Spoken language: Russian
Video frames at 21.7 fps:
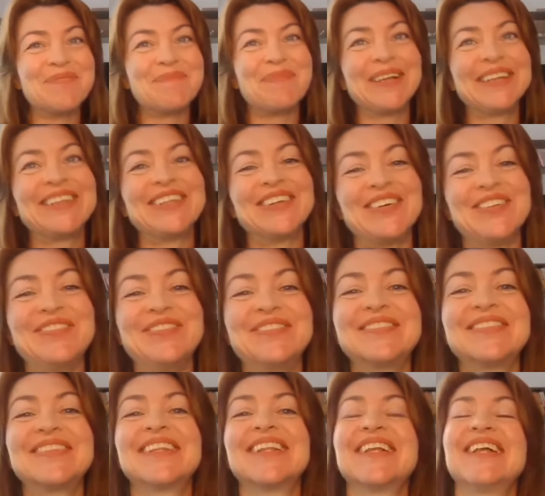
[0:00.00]

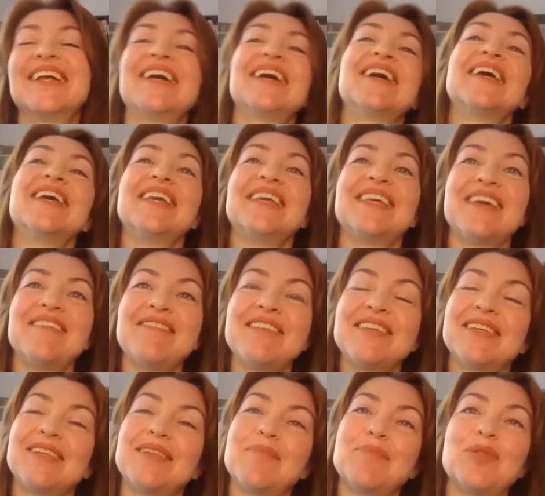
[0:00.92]
потом я
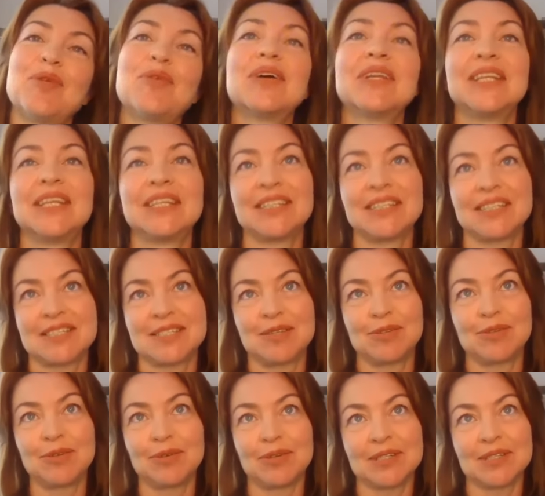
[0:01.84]
видела много таких
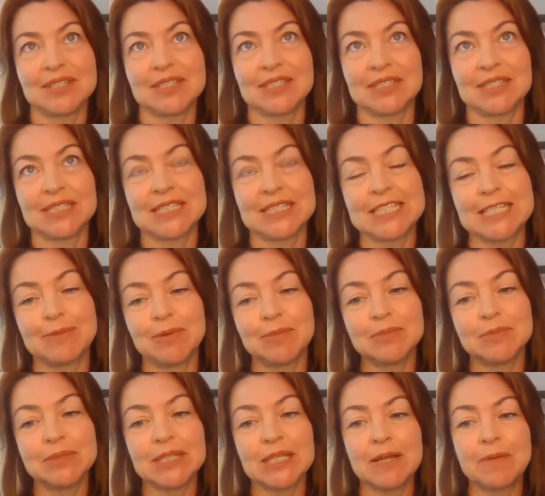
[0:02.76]
ситуаций на
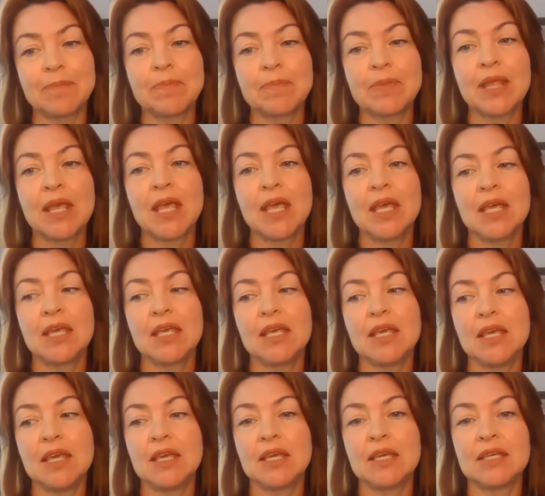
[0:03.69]
самом деле.
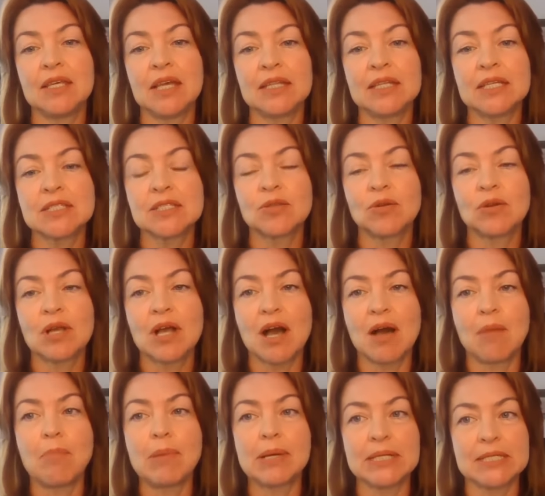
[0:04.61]
И я
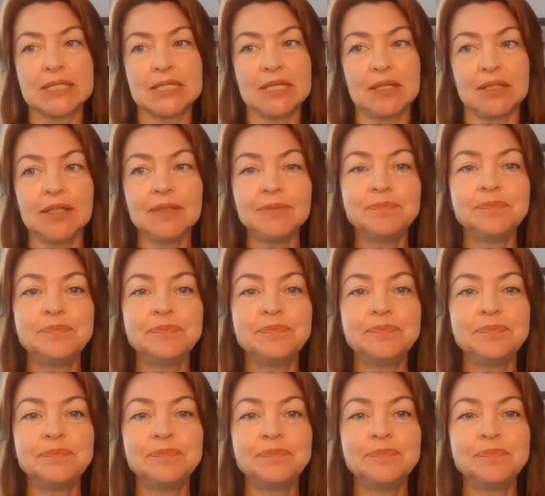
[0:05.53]
настолько оборзела,